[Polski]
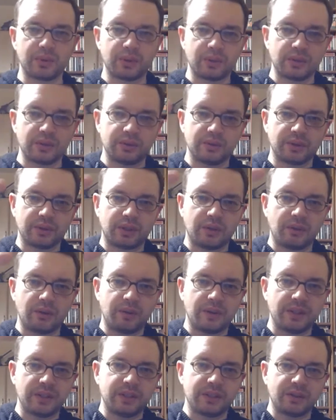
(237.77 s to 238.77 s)
e,
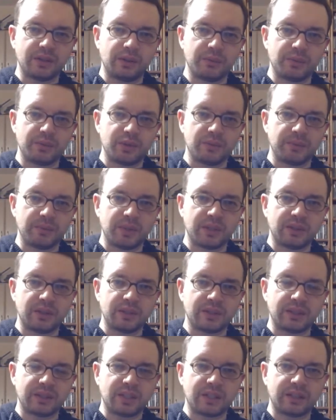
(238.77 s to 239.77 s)
kołarnice olbrzymie, to
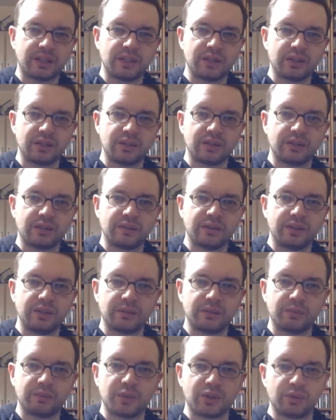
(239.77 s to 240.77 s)
jest taki, że nie
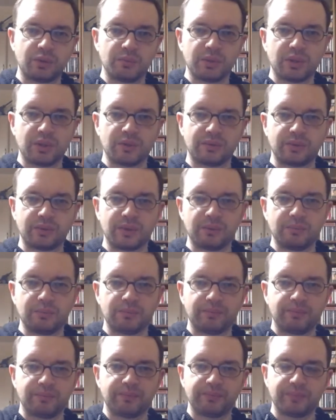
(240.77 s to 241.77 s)
zmieściłby się w tym,
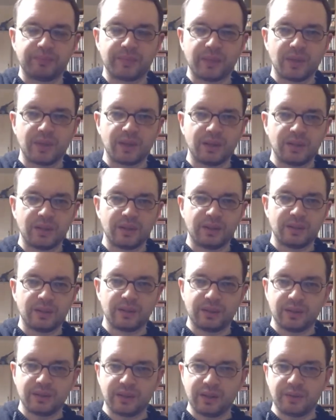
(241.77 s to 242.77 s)

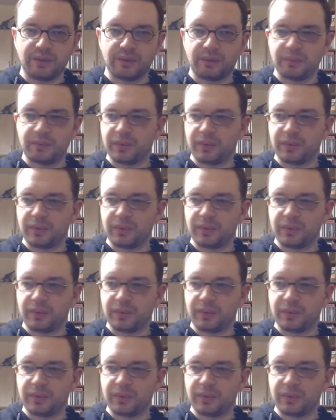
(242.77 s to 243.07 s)
nie wiem,